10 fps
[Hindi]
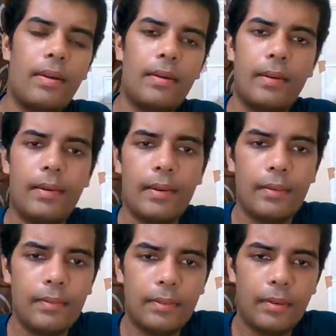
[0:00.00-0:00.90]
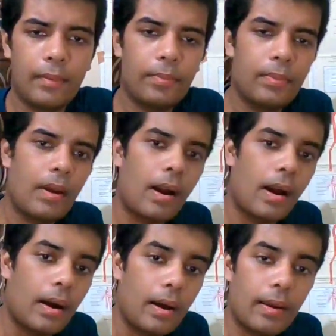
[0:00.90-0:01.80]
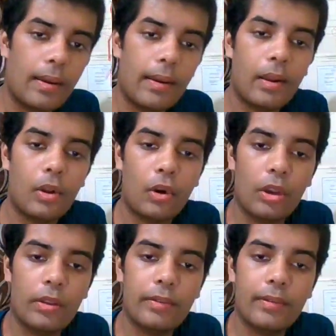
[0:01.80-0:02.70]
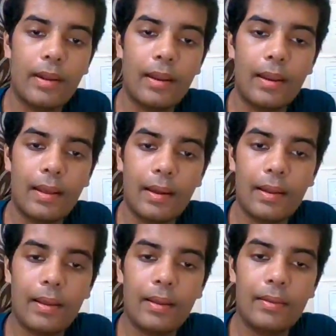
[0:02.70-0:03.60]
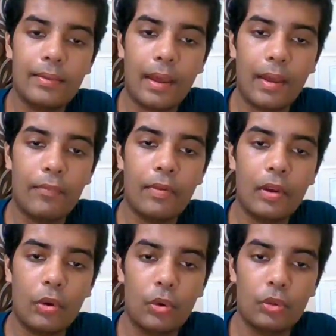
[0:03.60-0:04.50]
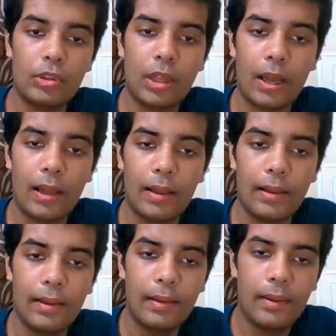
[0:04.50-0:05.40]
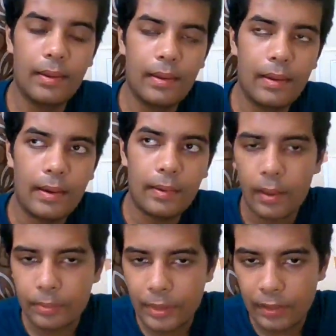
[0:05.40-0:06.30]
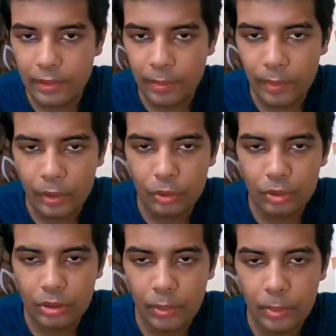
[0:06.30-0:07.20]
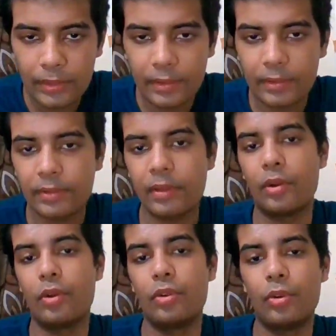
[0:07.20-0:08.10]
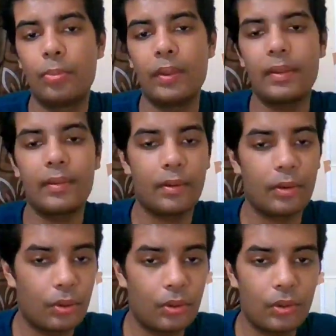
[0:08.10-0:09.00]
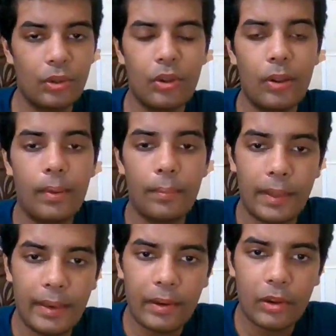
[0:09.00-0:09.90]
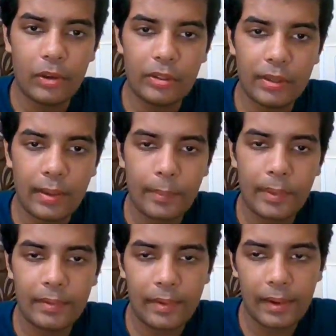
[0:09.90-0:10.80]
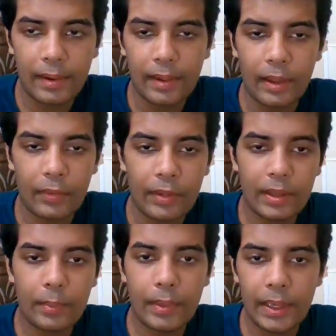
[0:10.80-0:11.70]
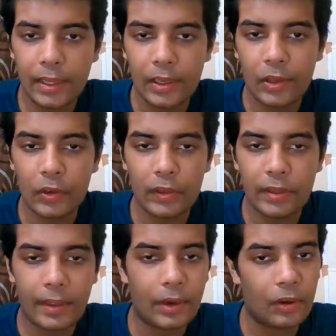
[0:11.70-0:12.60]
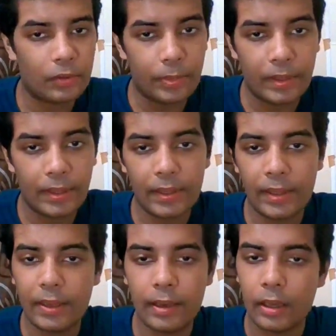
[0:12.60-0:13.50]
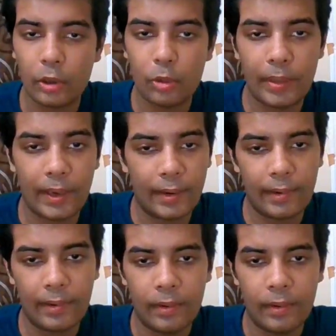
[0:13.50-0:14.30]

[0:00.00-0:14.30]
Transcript: इंटर्नशिप हर एक कॉलेज का अलग अलग स्टाइपन होता है अब जैसे मैं उत्तर प्रदेश से हूँ यूपी से हूँ मेरे कॉलेज का नाम है स्टेट आयुर्वेदिक मेडिकल कॉलेज एंड हॉस्पिटल ये लखनऊ में है